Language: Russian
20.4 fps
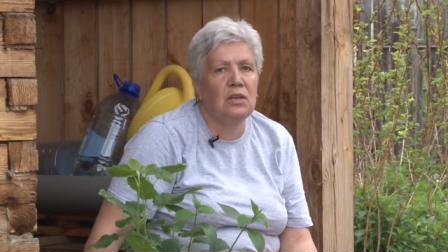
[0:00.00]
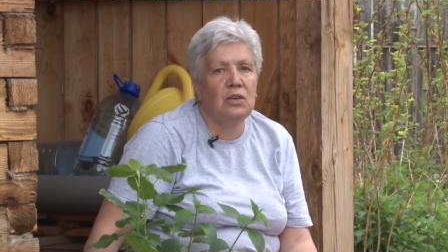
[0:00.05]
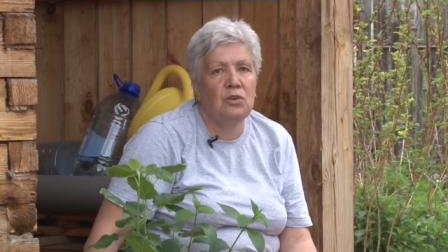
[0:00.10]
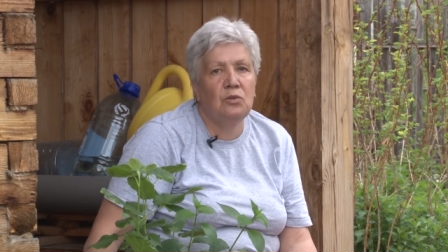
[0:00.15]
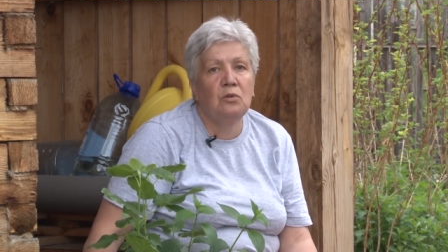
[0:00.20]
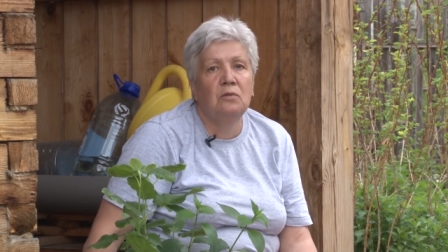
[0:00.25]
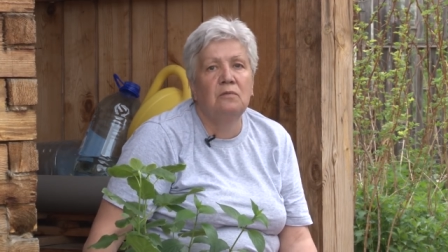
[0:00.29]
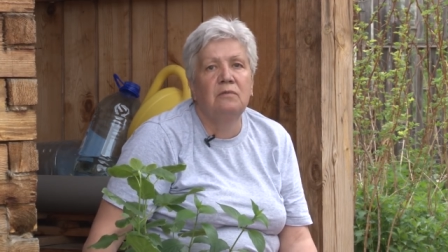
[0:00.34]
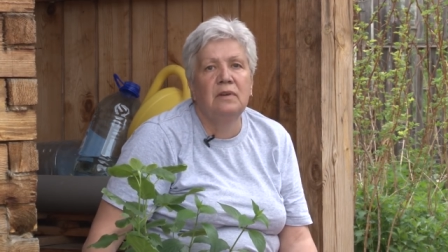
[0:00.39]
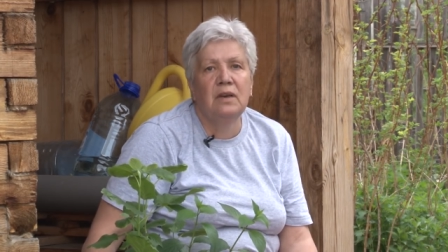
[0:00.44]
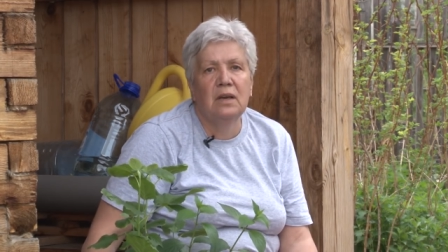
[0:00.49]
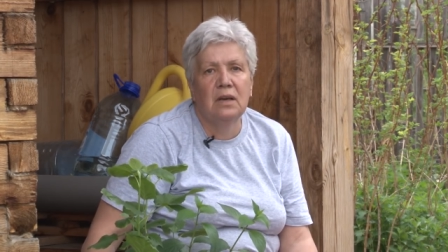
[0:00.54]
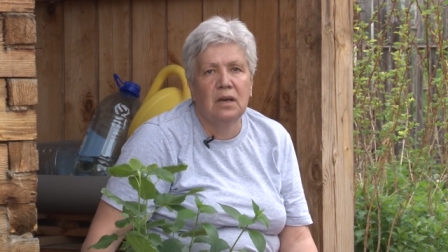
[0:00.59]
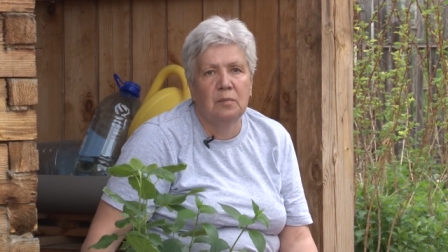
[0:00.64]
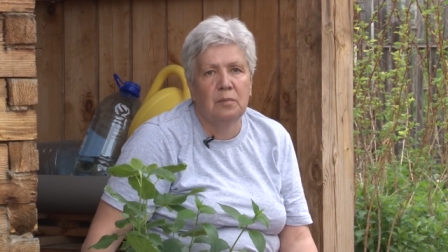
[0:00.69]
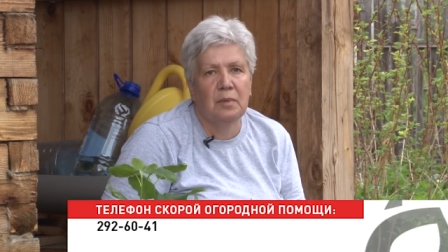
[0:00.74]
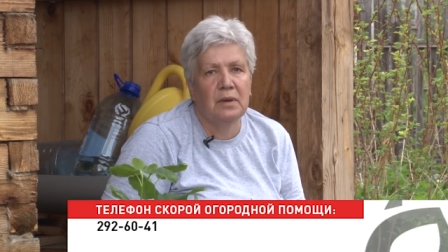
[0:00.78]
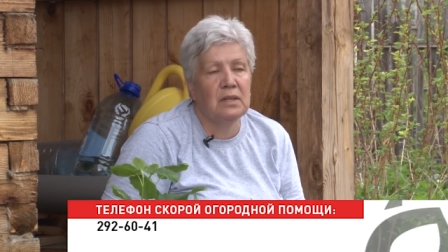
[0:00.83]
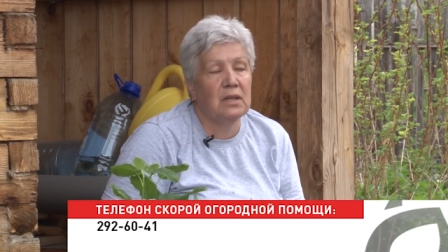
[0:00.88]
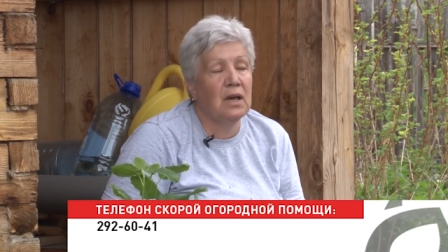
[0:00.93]
ее
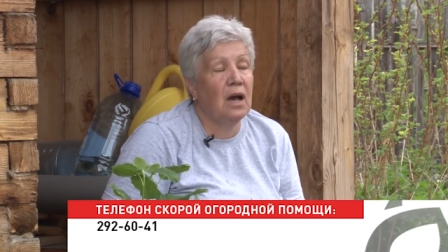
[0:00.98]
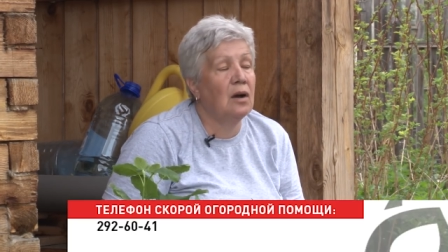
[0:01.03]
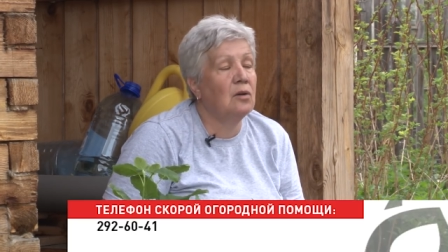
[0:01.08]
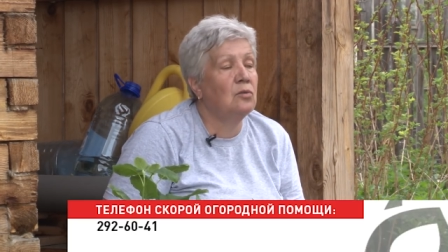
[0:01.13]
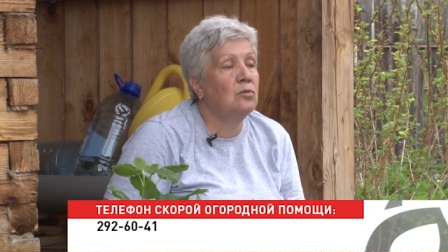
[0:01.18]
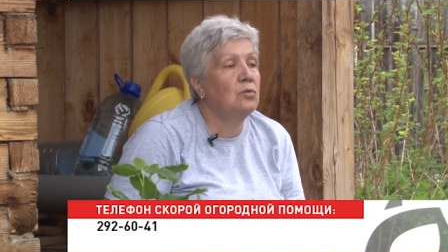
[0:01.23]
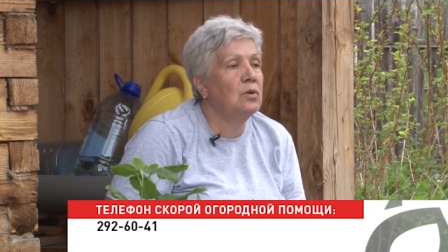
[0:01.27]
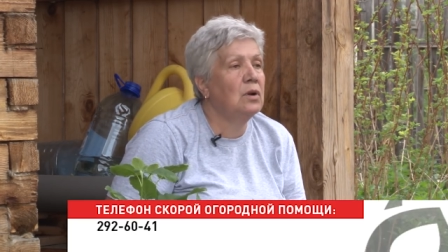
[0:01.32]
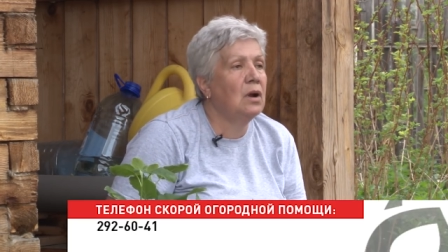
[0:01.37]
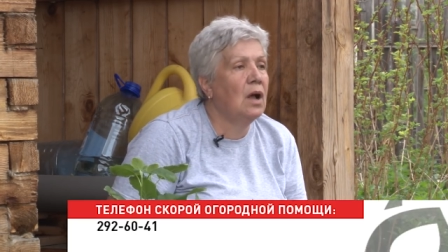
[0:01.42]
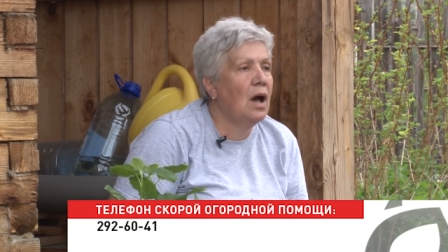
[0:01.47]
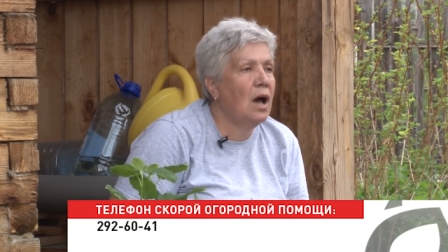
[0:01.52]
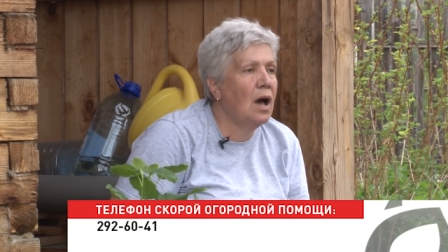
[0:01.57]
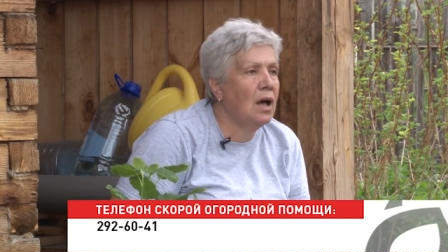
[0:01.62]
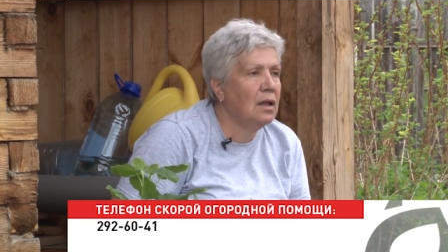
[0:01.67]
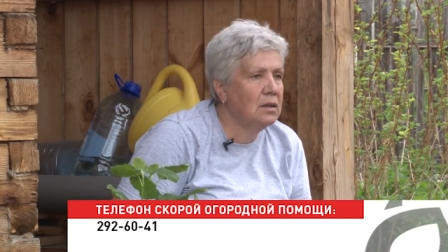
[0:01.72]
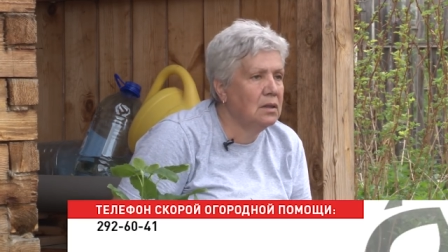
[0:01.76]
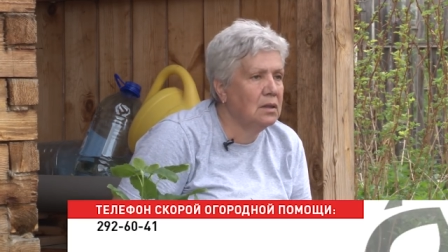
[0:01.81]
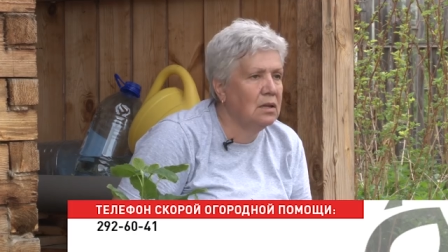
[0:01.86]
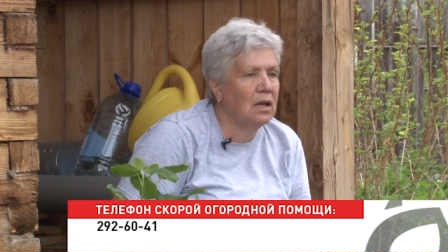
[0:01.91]
выкопать,
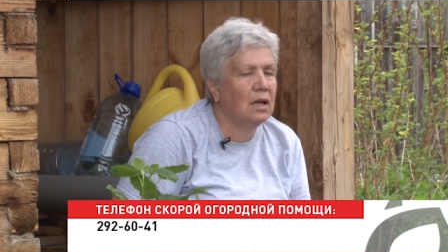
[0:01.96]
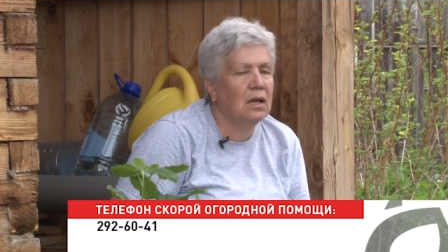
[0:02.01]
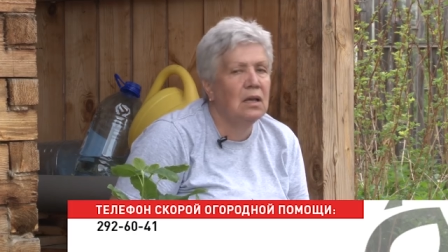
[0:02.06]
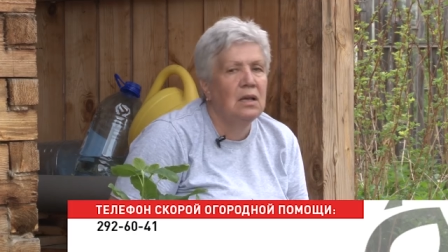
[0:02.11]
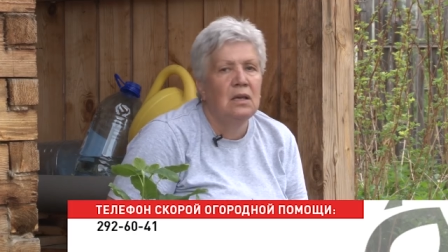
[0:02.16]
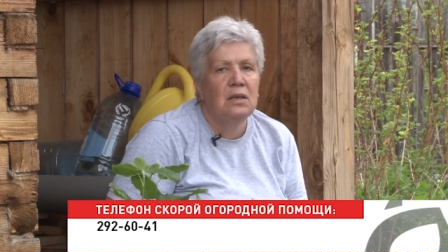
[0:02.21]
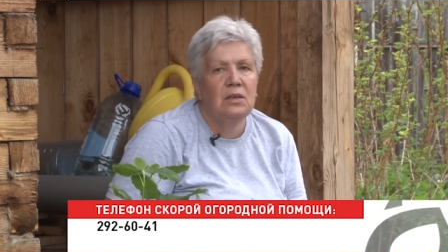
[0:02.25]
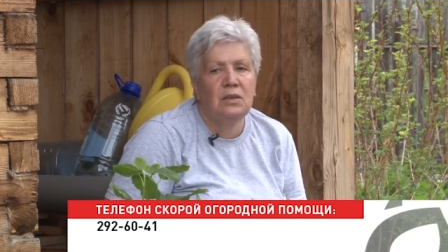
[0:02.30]
аккуратно.